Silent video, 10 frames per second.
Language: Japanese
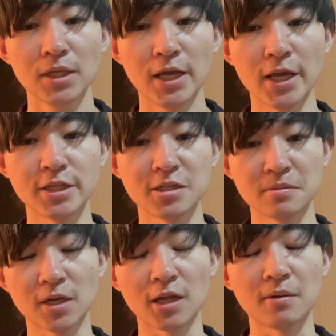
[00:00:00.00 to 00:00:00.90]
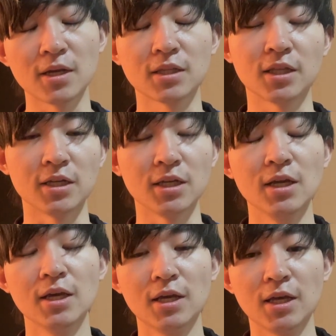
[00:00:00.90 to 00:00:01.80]
えー、一部界隈だったり、
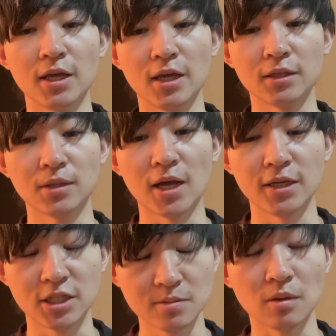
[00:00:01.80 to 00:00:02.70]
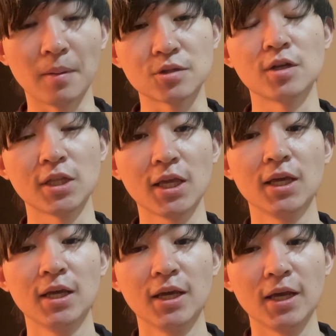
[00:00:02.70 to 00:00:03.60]
えー、一部の場所で
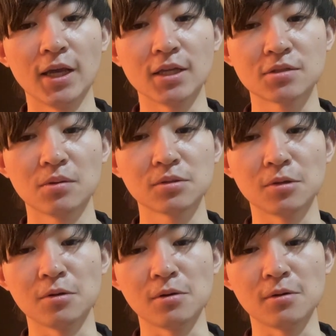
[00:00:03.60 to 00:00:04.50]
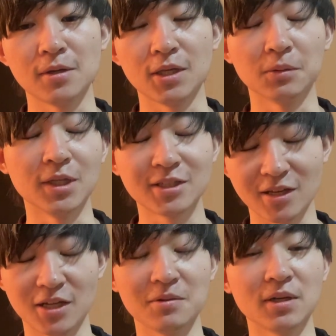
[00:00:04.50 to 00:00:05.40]
ね、えー、すごくその、いろんな意
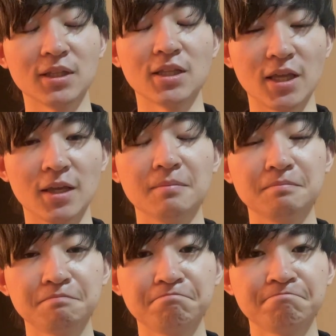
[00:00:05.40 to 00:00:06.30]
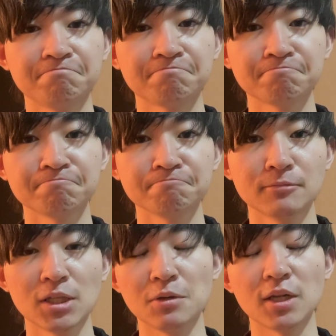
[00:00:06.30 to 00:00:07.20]
見が言われてて、
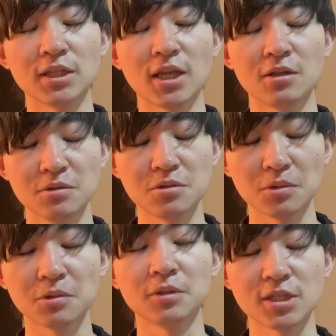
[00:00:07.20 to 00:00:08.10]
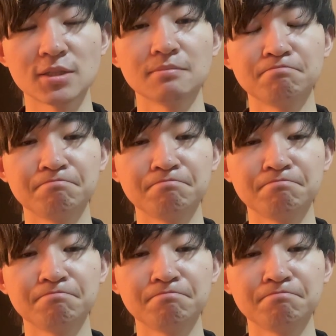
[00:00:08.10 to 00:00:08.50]
言われている状況です。